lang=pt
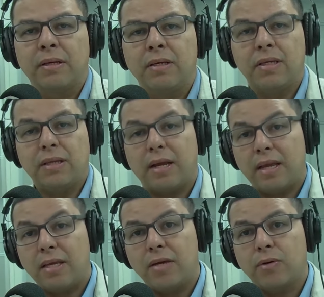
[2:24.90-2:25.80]
Que
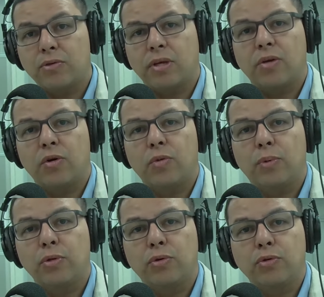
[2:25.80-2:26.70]
darei eu ao Senhor
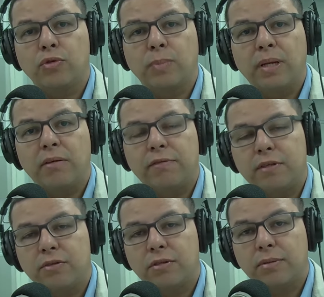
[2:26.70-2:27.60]
por todos os
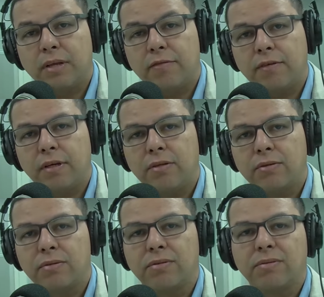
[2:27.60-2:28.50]
benefícios que tem feito?